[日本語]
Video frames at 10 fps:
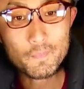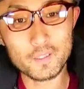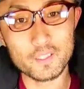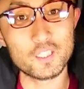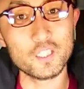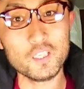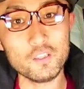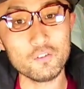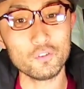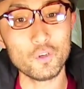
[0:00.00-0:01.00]
はやっぱり
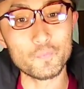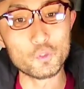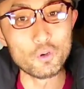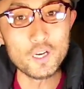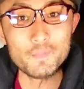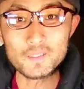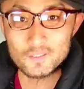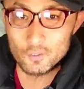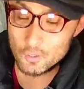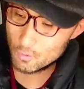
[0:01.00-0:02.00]
GU の
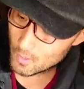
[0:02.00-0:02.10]
ジョガーパンツと